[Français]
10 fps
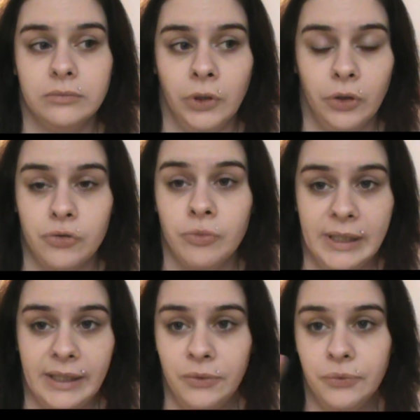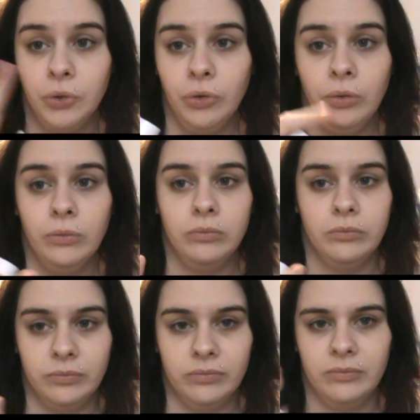Euh, je vous mettrai une photo,
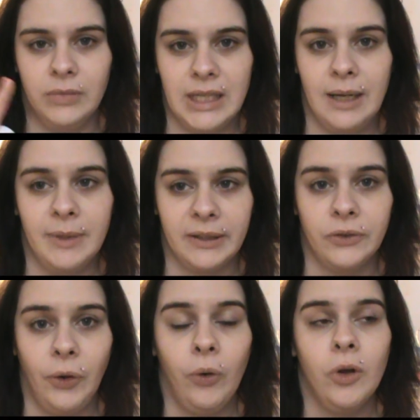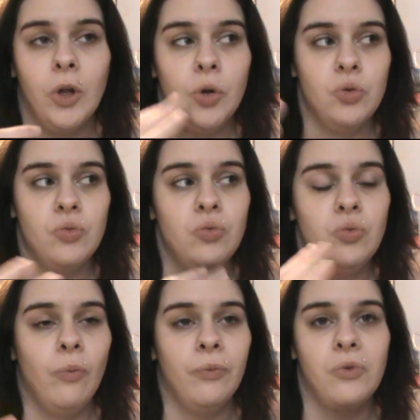là maintenant,
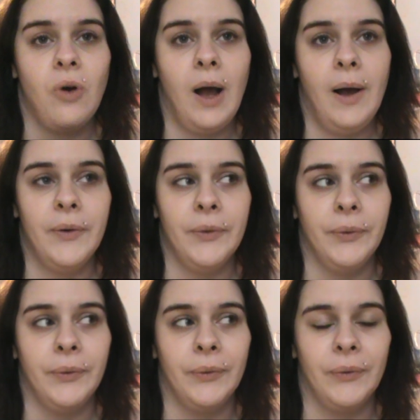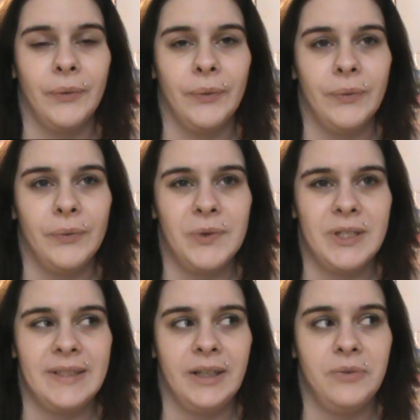où on voit... Euh,
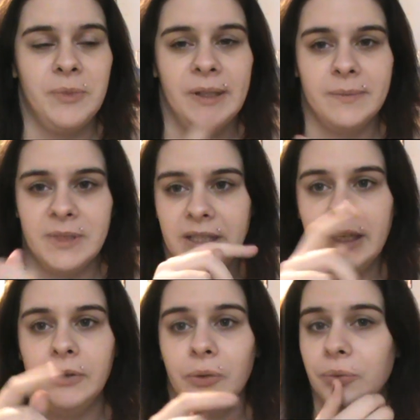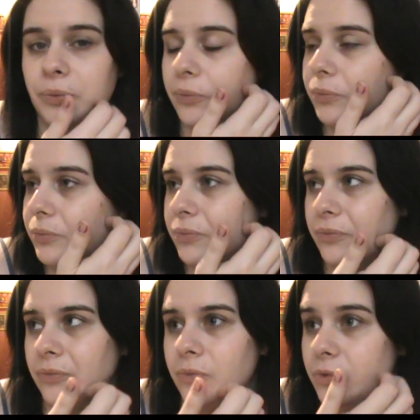j'essaierai de vous mettre un petit cadre où
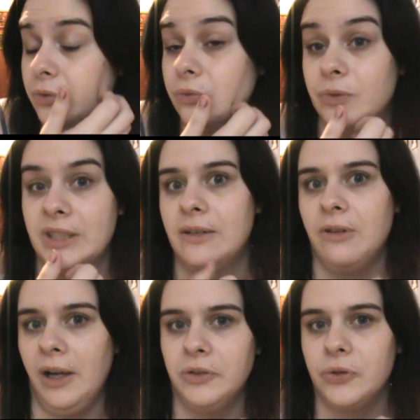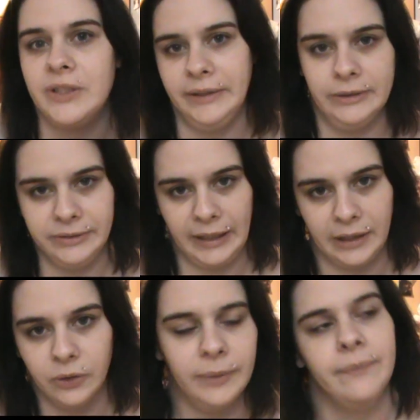vous allez voir un truc, ça vous fait
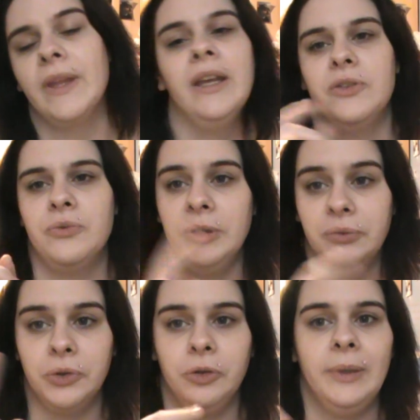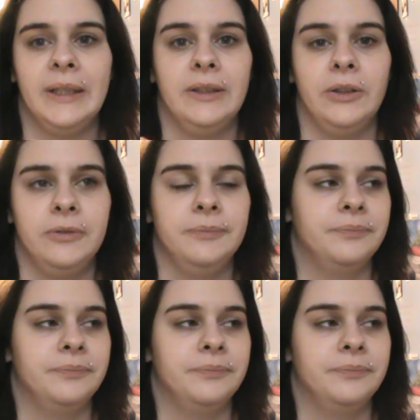rigoler. Je vous mets une photo maintenant.